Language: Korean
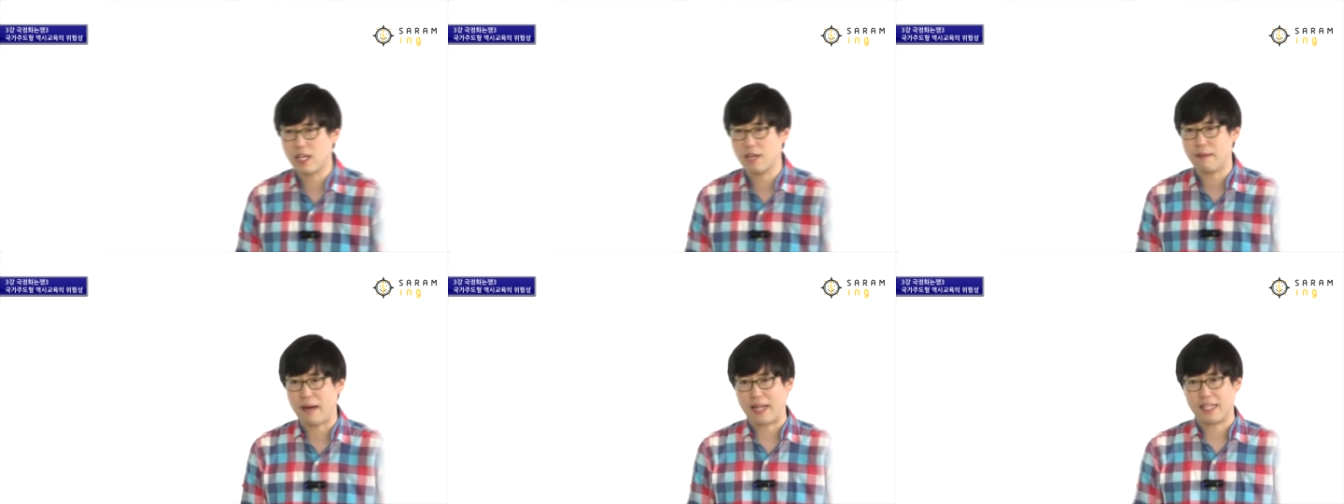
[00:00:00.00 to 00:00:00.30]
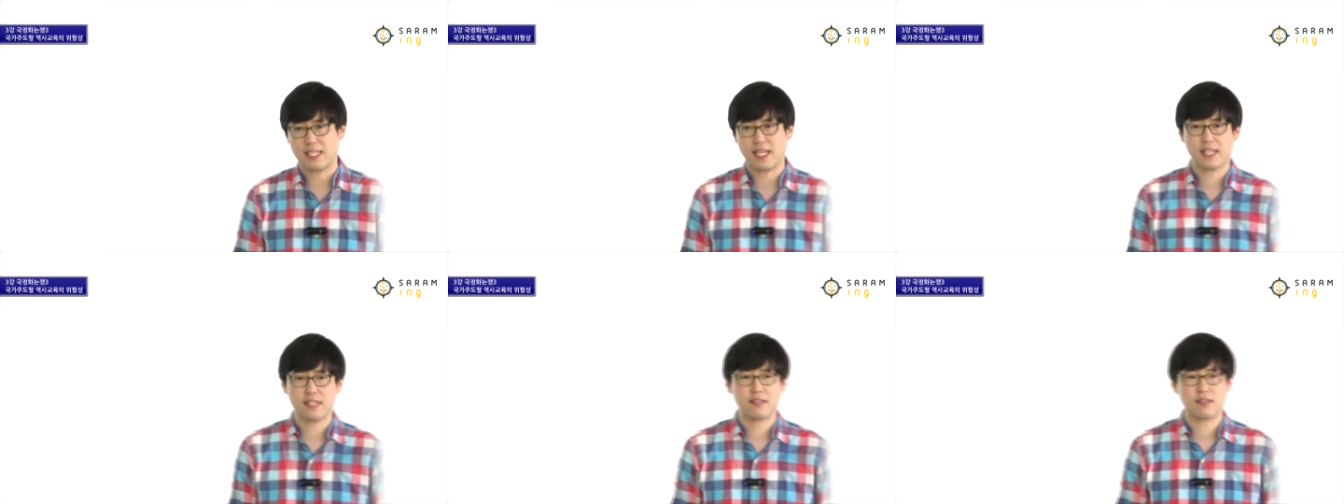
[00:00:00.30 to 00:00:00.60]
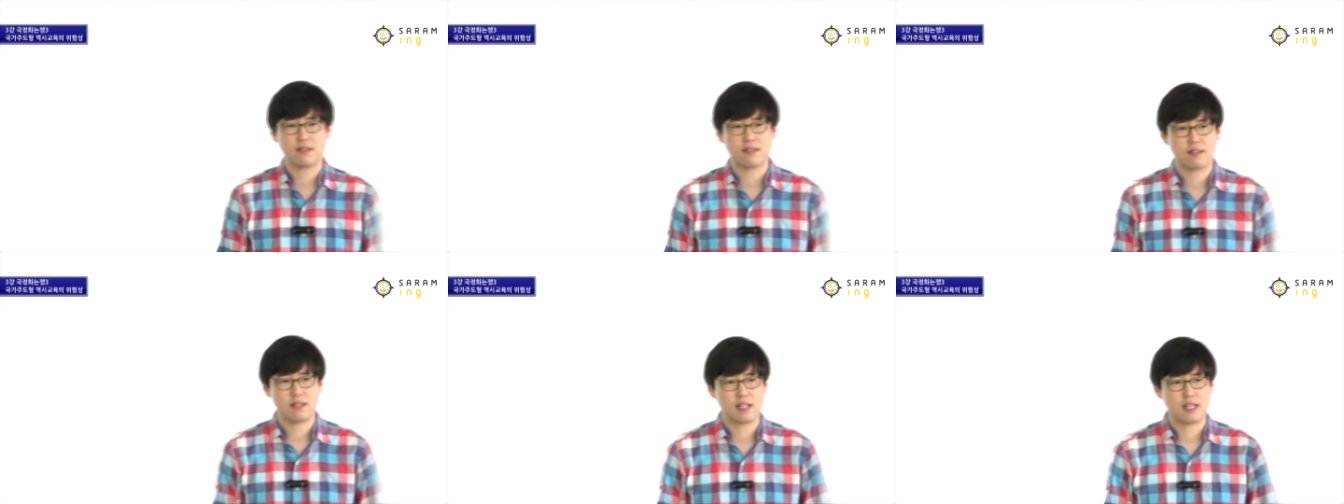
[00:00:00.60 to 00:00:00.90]
되게 많이
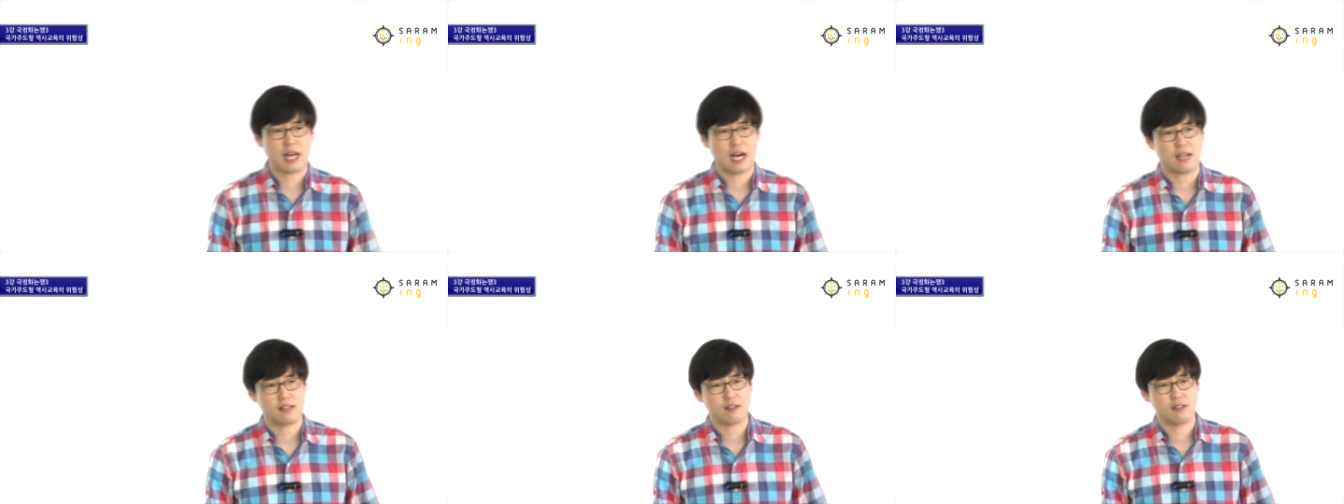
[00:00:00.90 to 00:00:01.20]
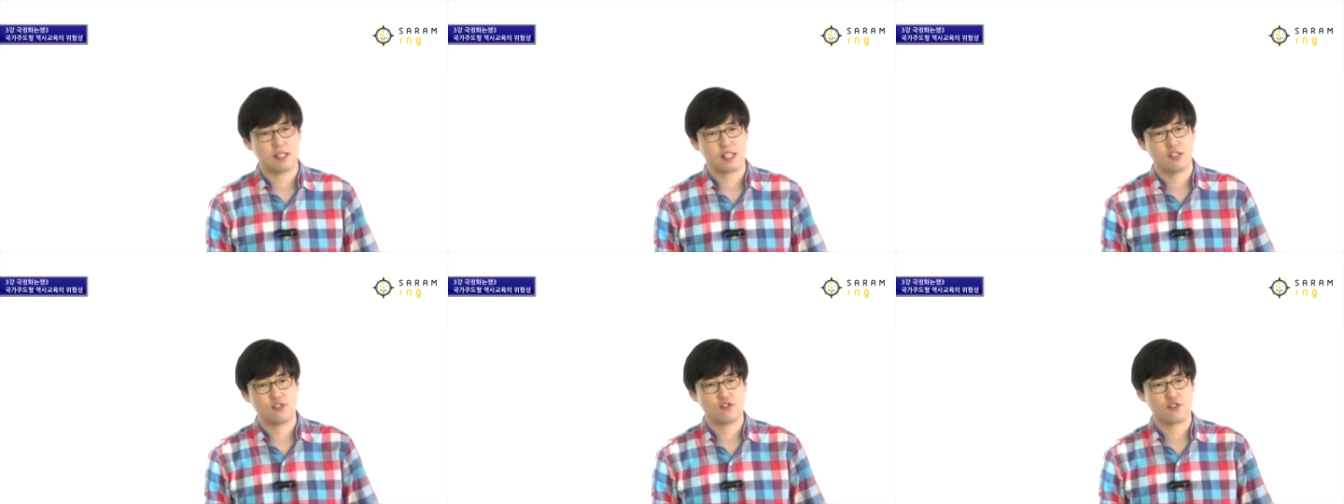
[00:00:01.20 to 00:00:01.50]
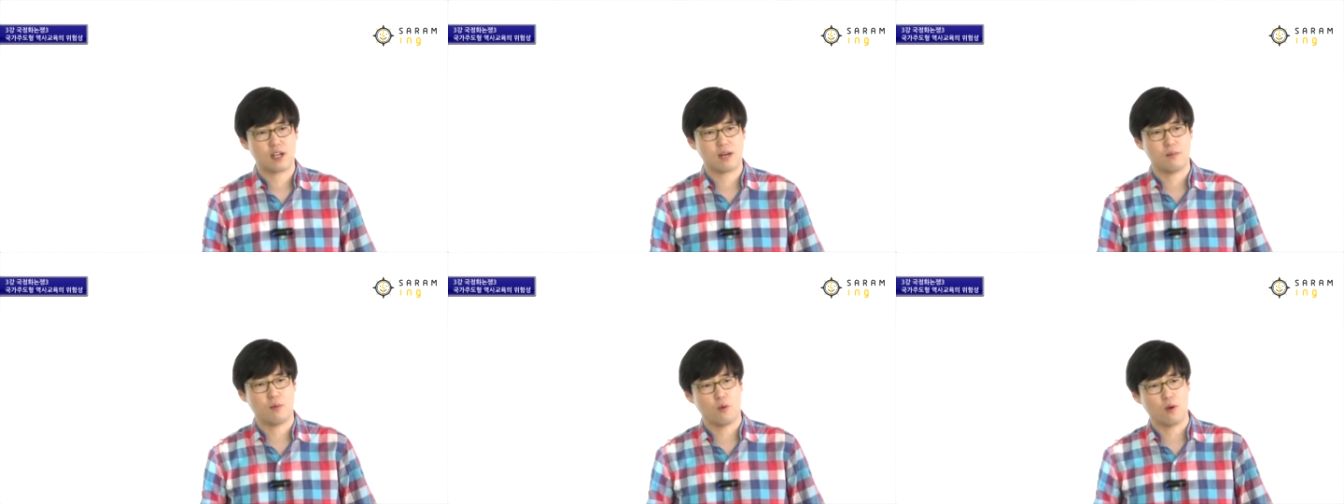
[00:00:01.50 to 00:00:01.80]
했었을 때 나왔던
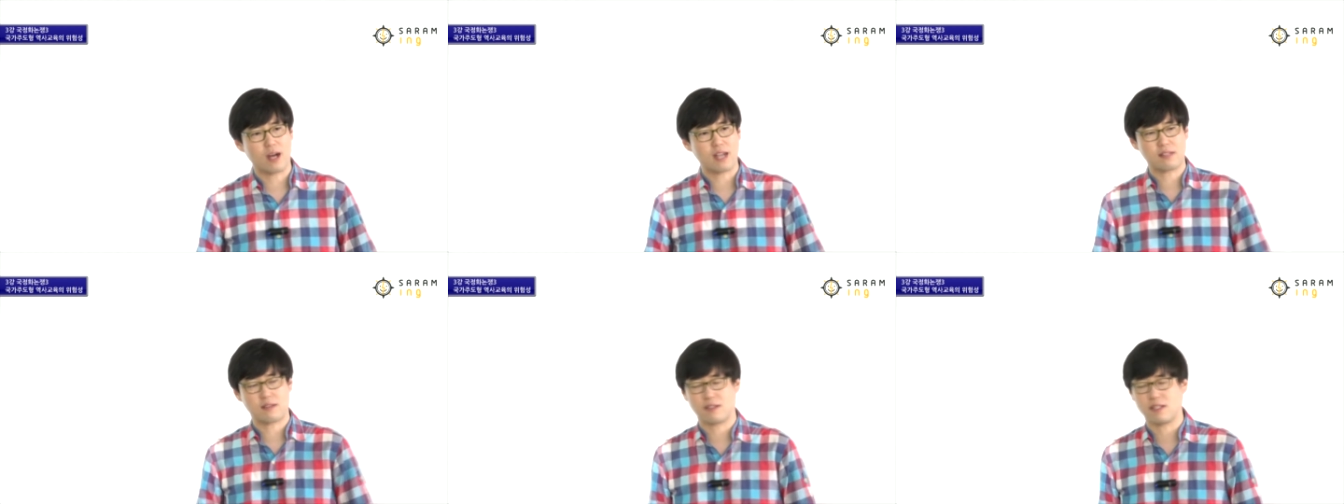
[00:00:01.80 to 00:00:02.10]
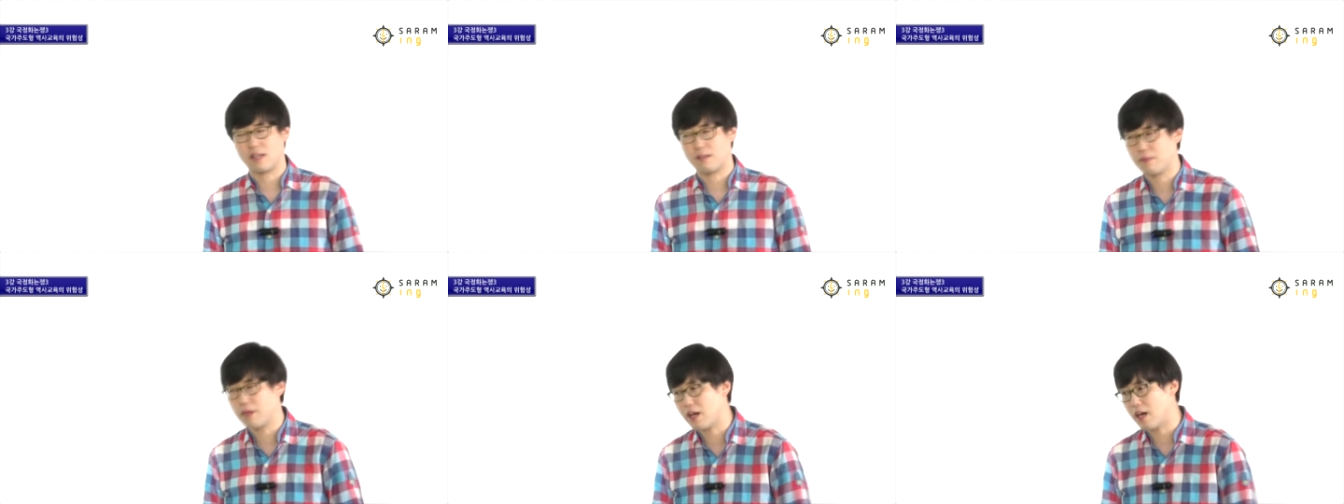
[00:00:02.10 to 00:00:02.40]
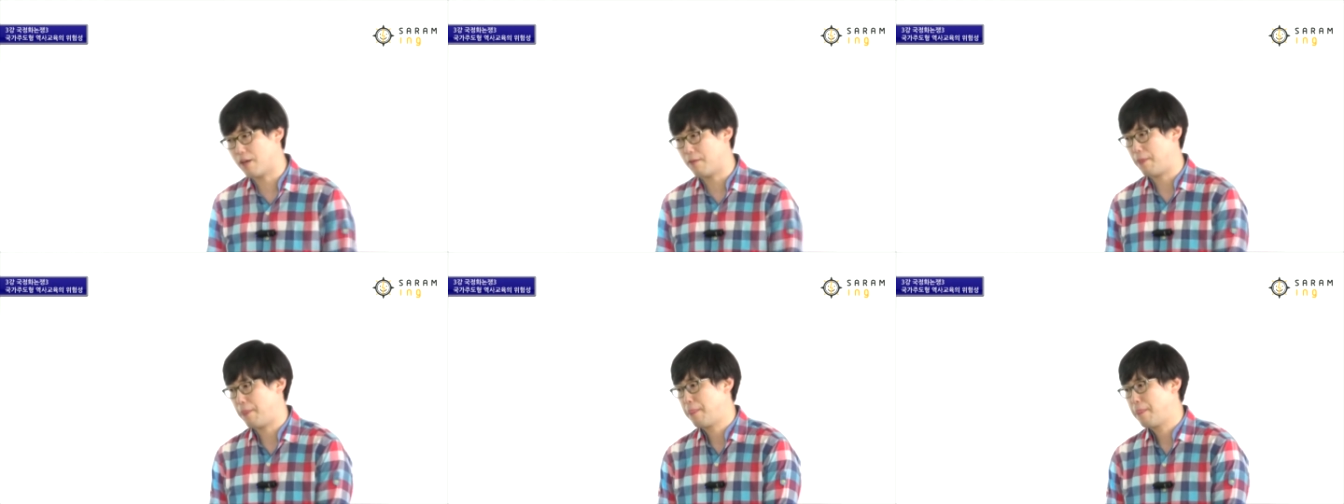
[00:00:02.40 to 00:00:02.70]
이슈가 뭐가
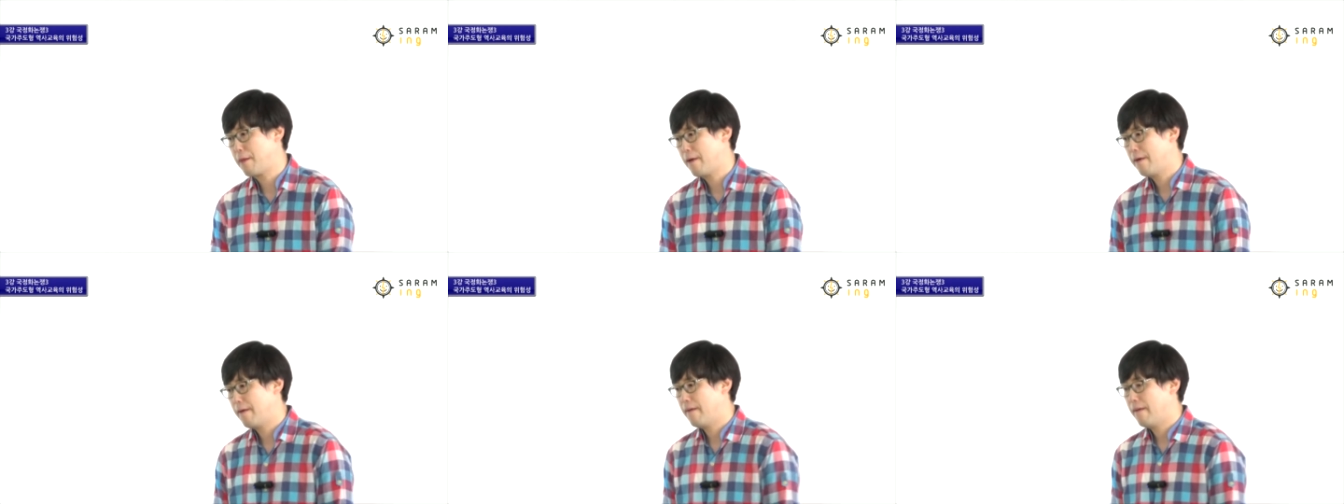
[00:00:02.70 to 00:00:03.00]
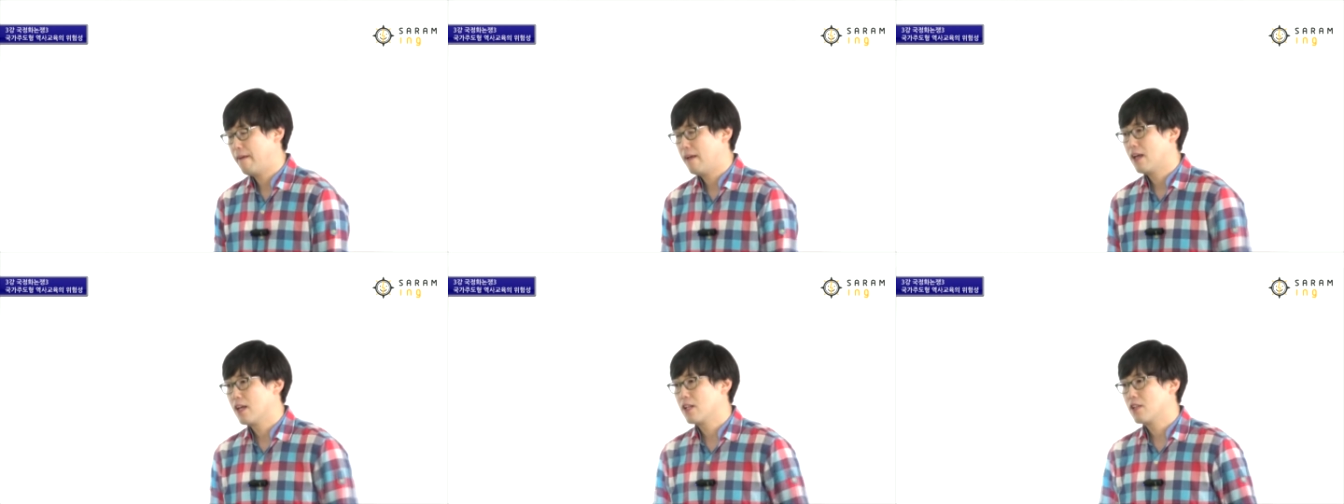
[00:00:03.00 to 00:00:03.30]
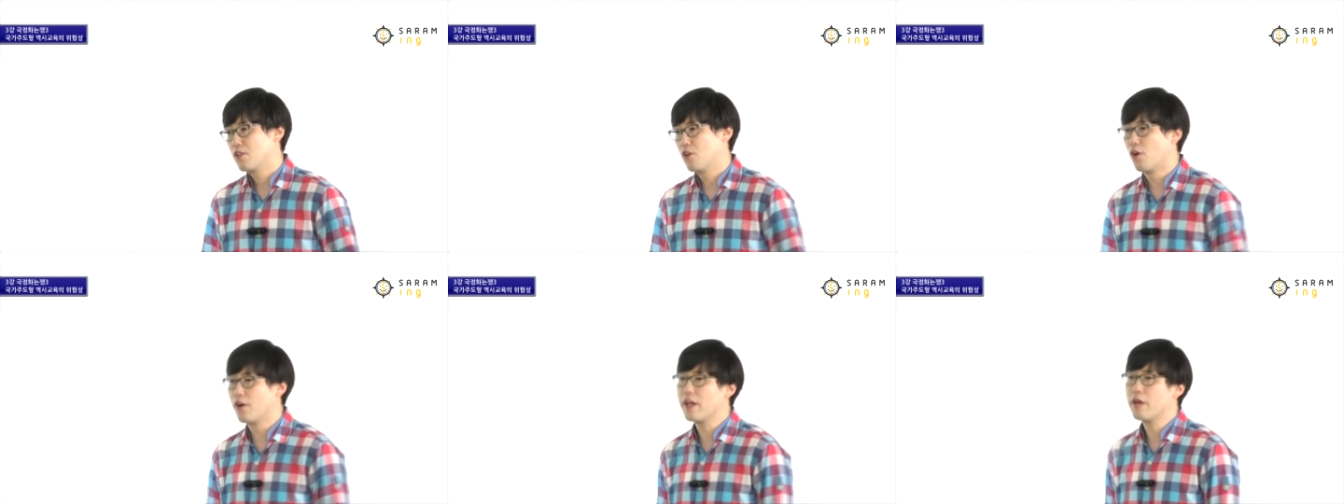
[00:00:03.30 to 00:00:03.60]
있었냐면
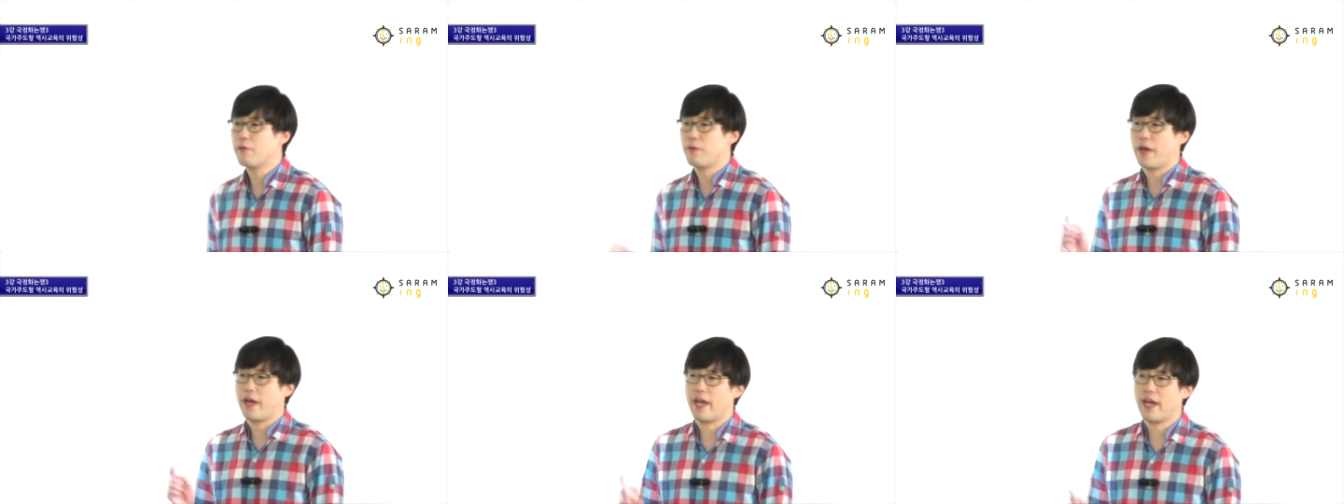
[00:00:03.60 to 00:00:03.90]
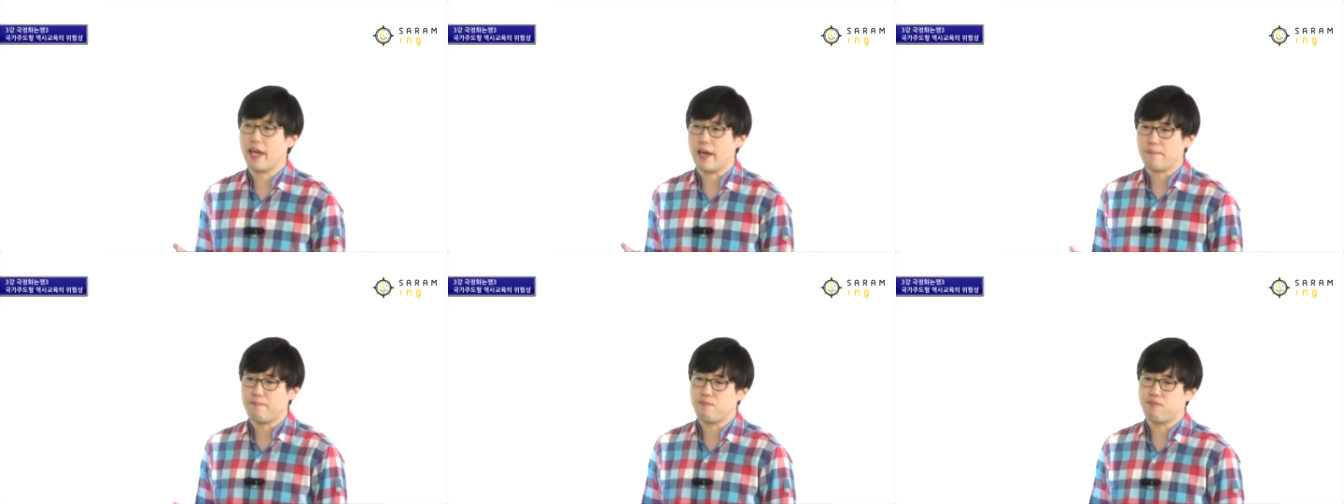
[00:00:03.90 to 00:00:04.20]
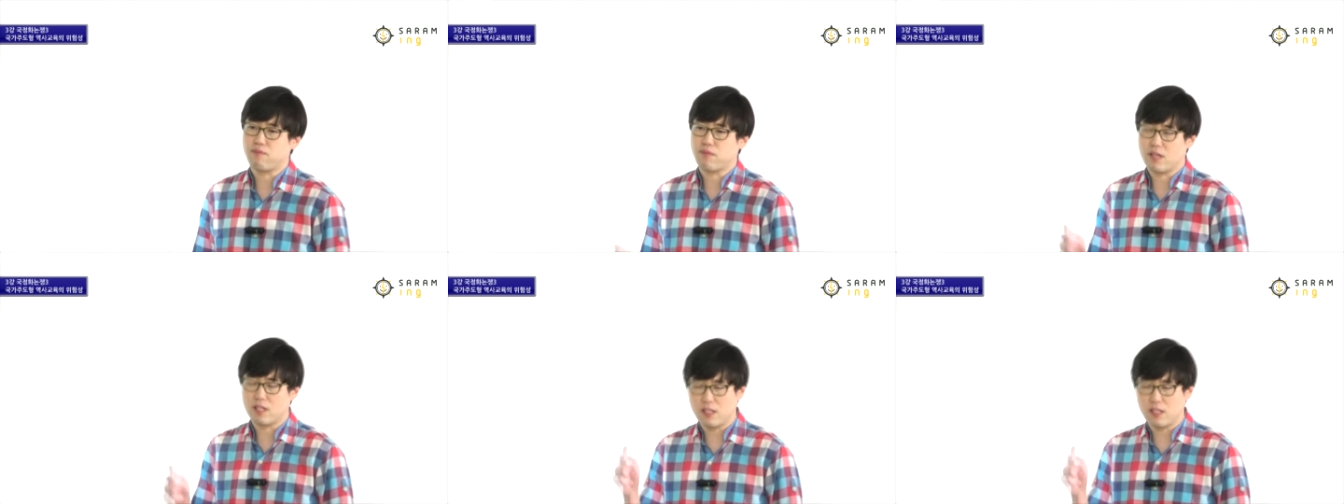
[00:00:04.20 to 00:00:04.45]
너네 왜